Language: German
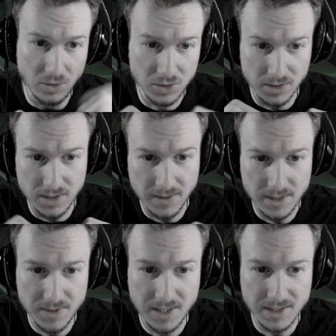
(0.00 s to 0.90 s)
August
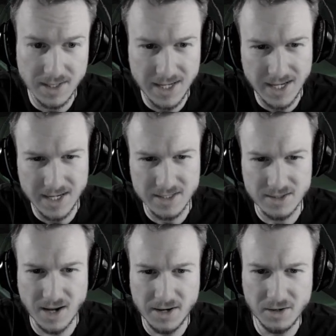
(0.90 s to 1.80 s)
1972 A
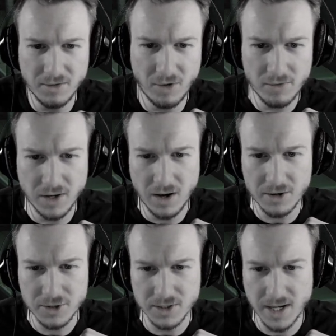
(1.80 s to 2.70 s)
sign involving
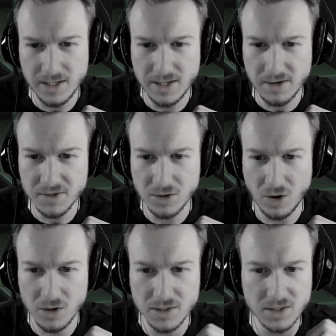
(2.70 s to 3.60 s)
large-scale deaths
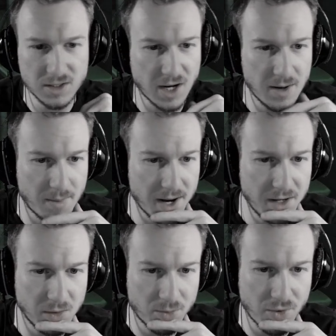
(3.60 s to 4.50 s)
causes entire
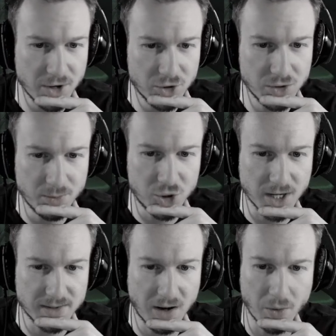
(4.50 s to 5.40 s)
mining operation to be
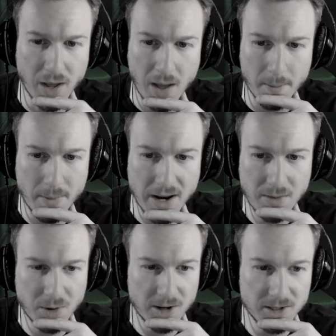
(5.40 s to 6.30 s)
shut down.
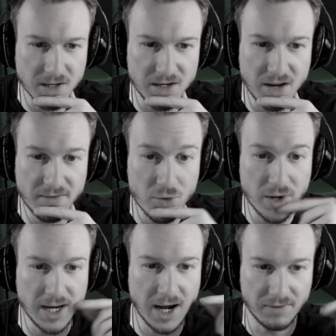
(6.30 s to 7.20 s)
Many bodies are never
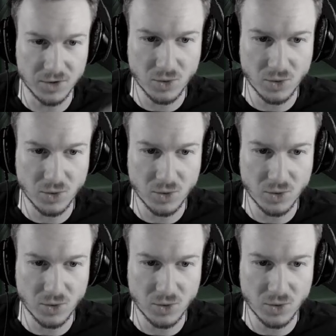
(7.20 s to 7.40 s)
recovered.